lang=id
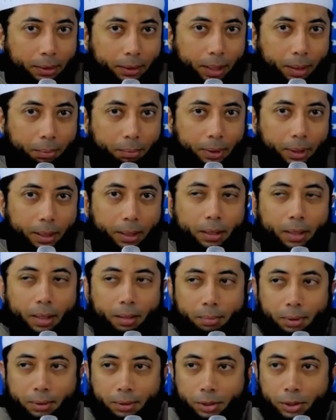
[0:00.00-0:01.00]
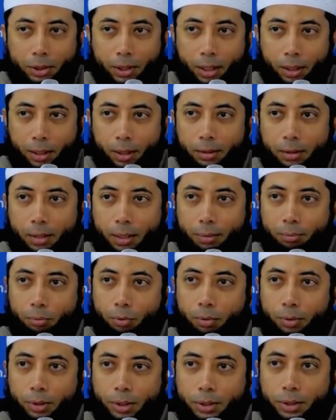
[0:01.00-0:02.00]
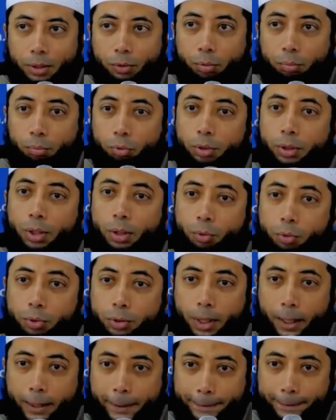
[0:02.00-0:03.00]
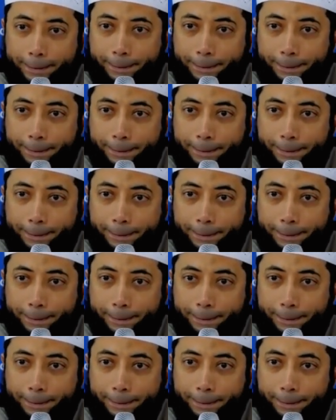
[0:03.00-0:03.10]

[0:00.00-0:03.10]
yang meninggal mati syahid dalam kondisi tubuhnya rusak